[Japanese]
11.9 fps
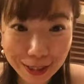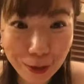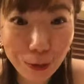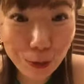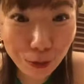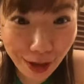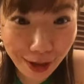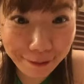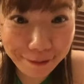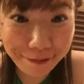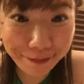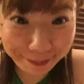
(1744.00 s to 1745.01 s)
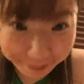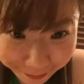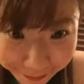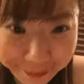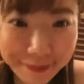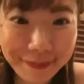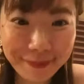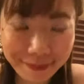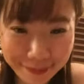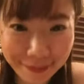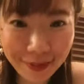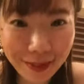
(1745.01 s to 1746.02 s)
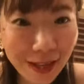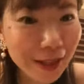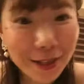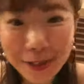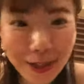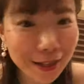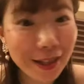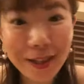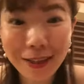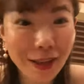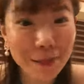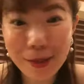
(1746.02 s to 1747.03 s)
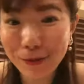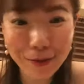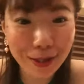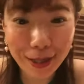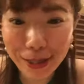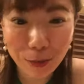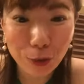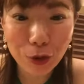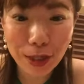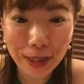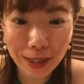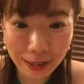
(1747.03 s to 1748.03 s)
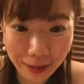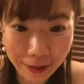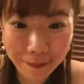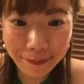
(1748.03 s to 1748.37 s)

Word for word: 仕事でただただ旅するだけじゃ物足りないか